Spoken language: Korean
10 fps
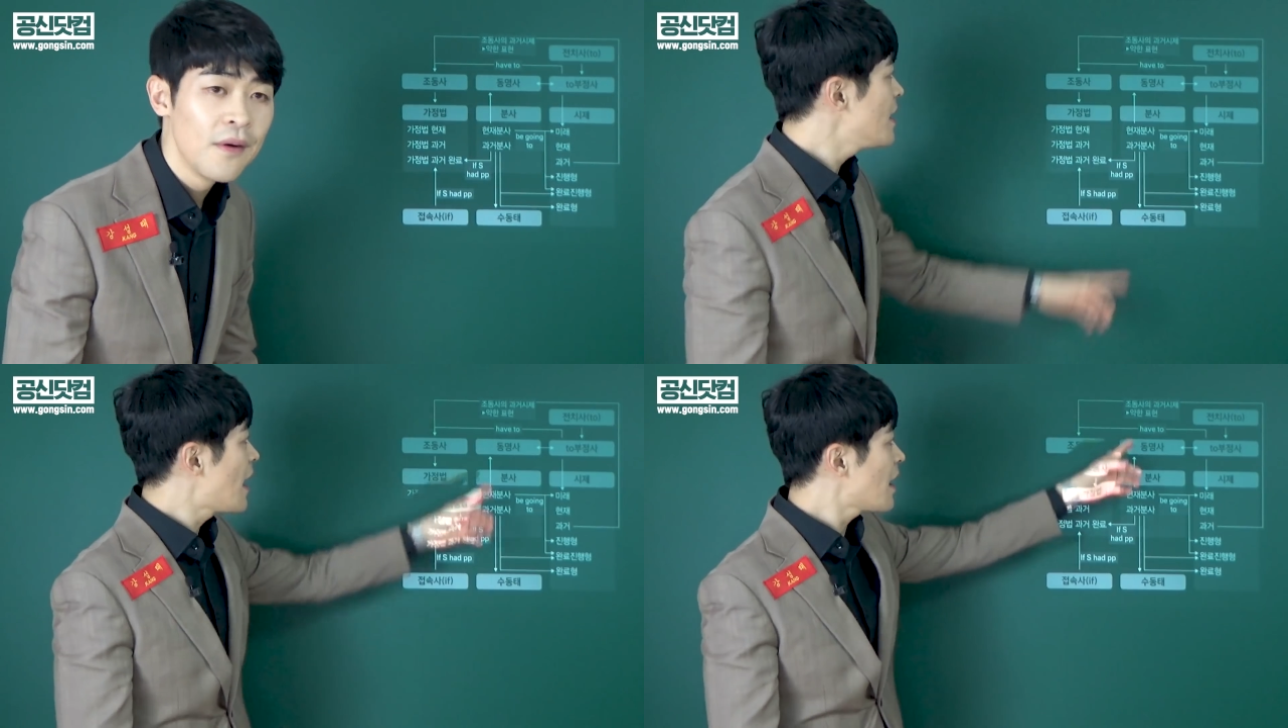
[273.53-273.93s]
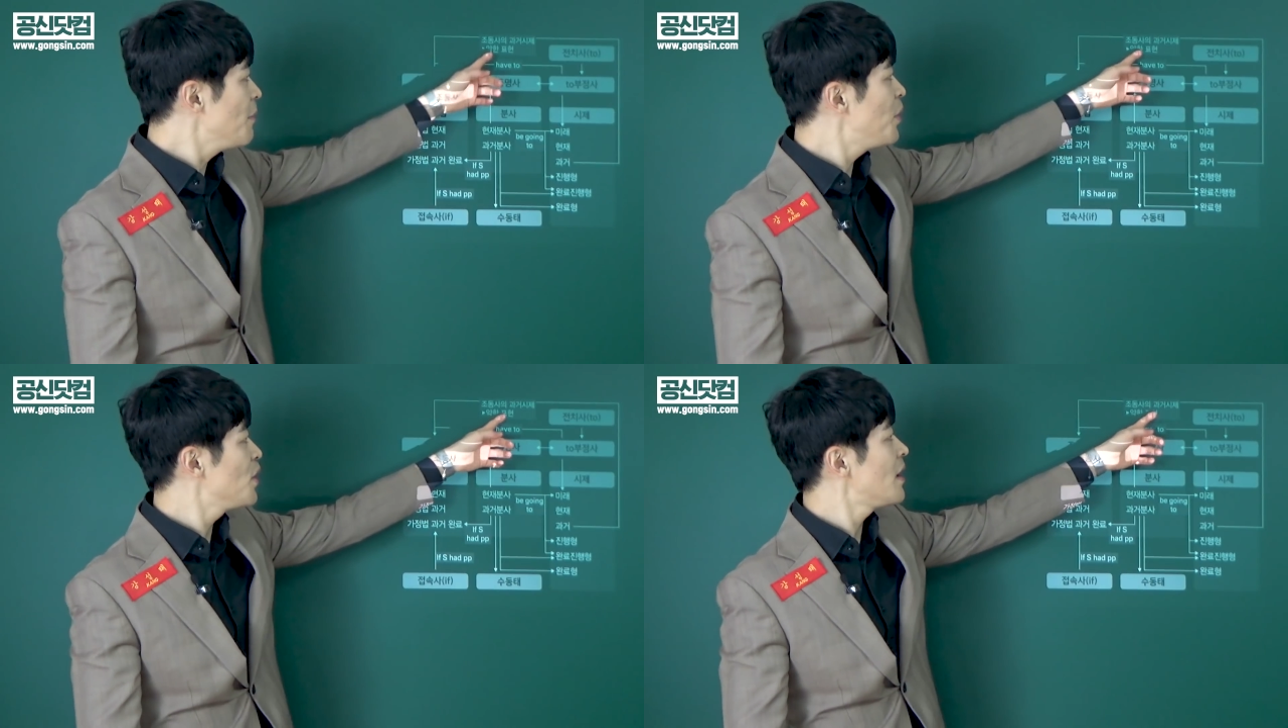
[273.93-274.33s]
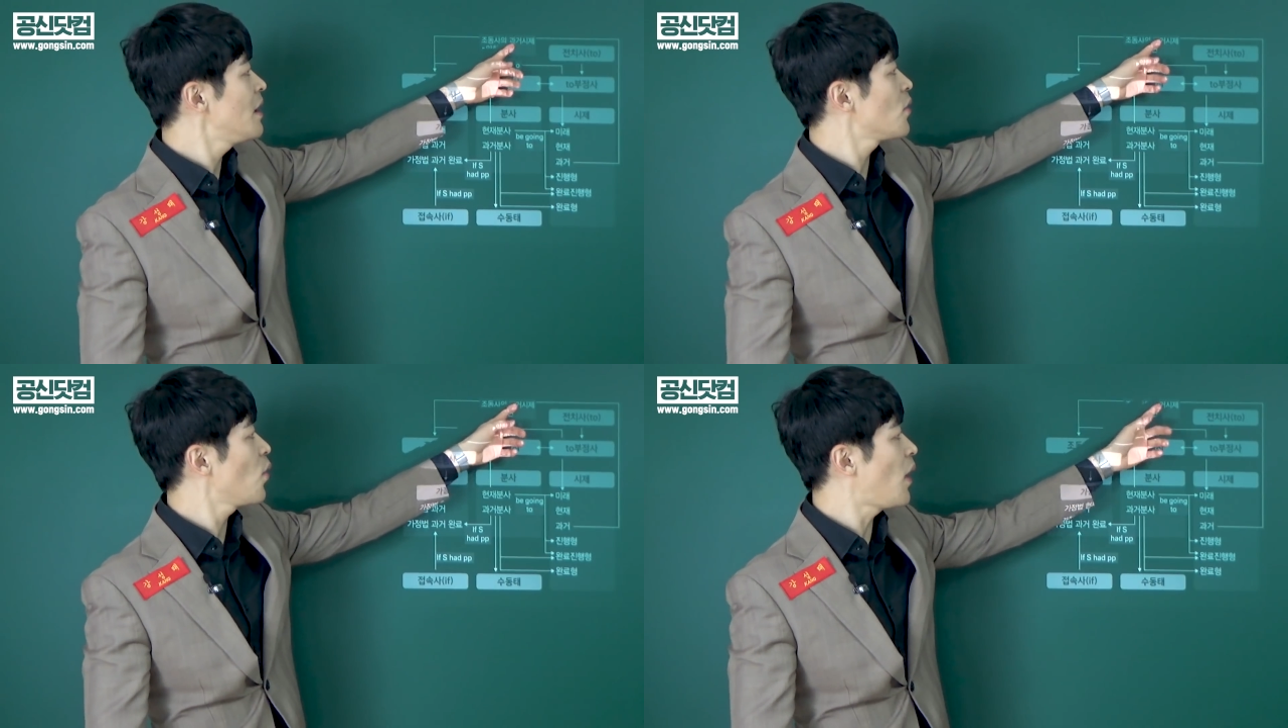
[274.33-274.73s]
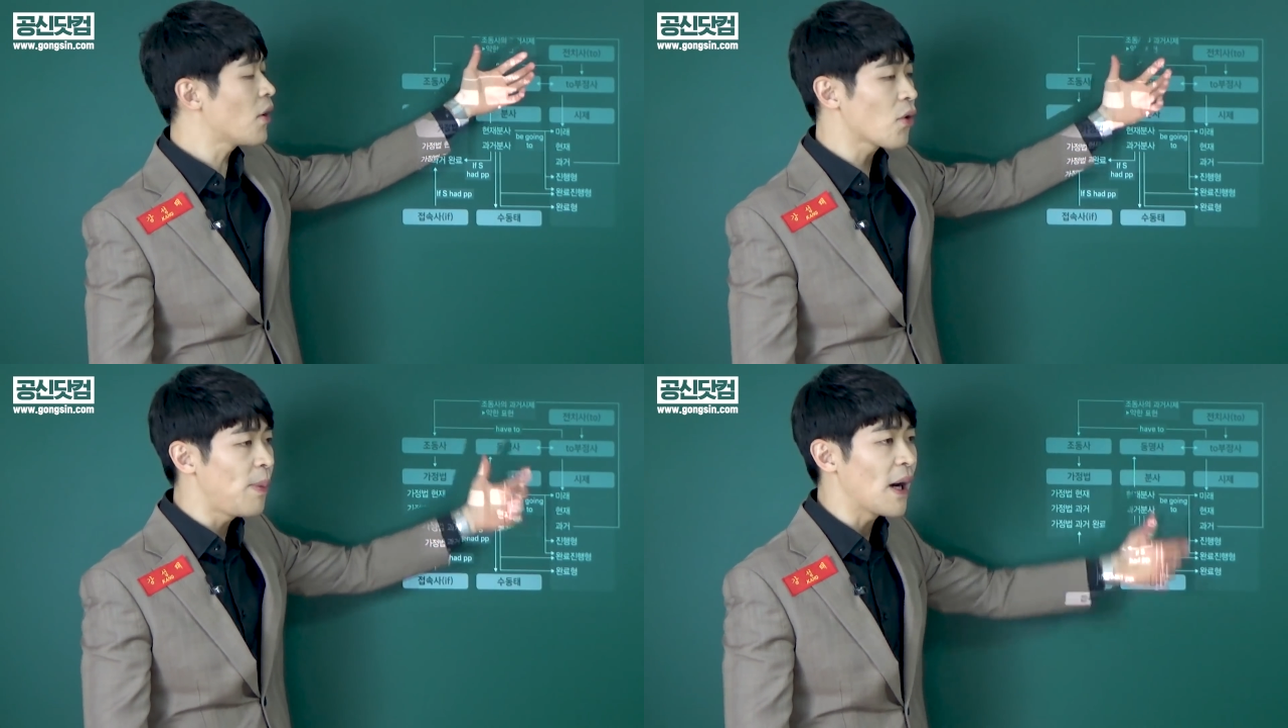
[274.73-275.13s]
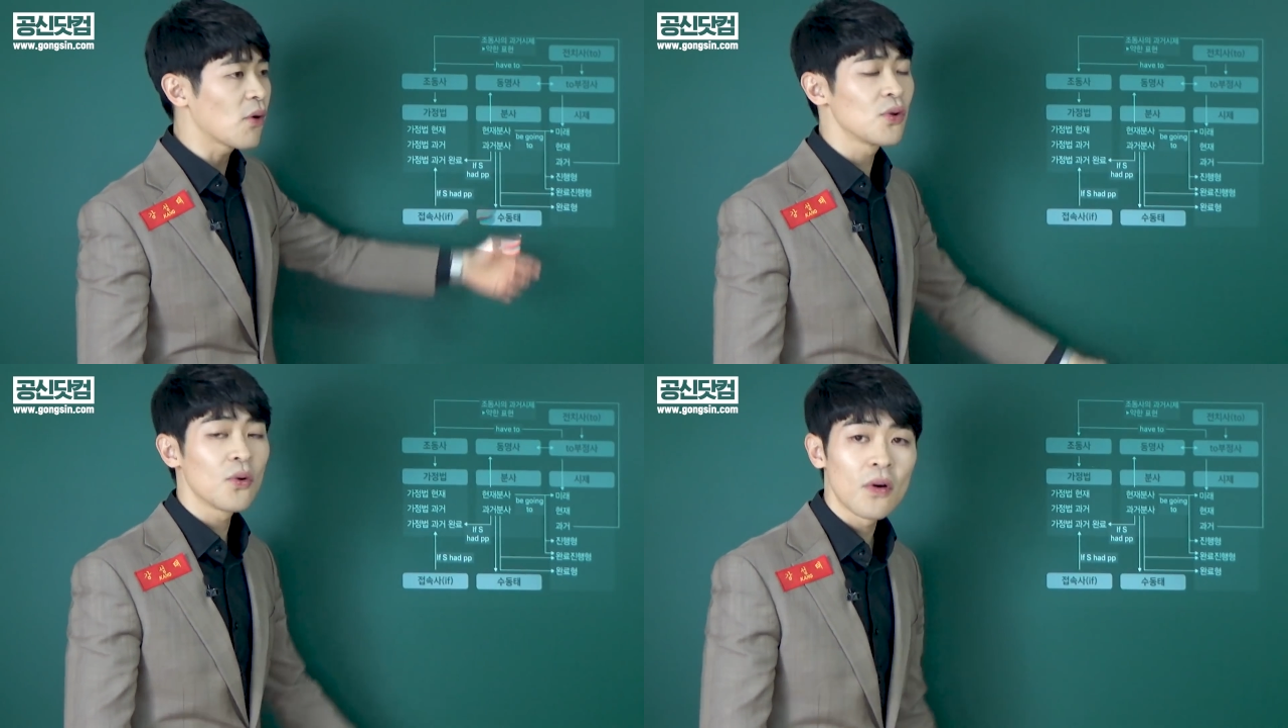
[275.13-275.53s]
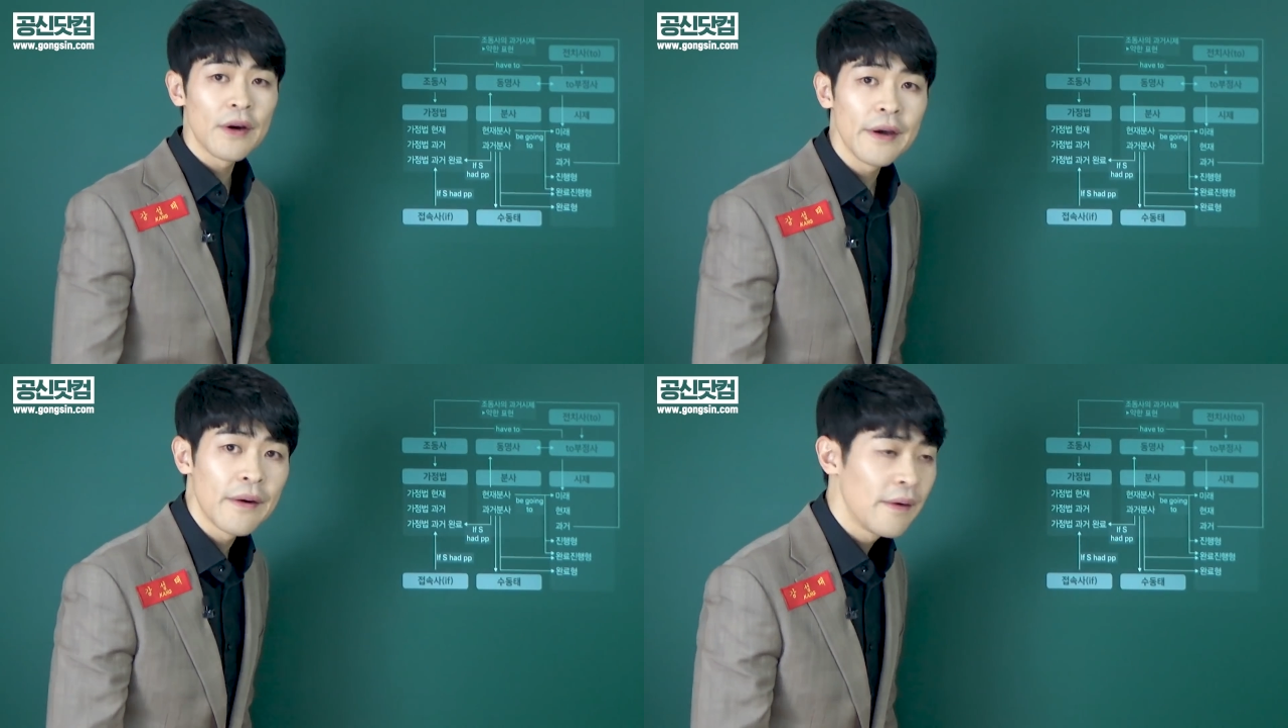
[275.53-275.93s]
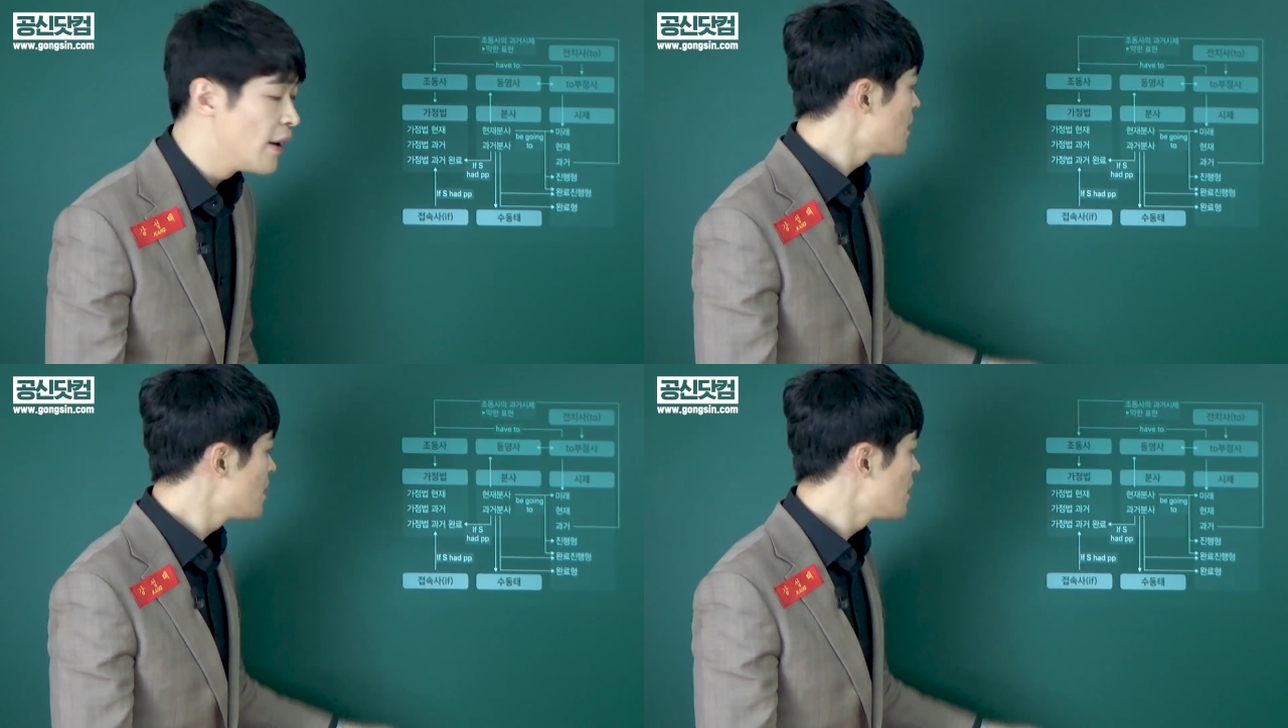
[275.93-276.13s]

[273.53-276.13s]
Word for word: 그냥 약한 표현을 하려고 과거로 바꿔놓은 거예요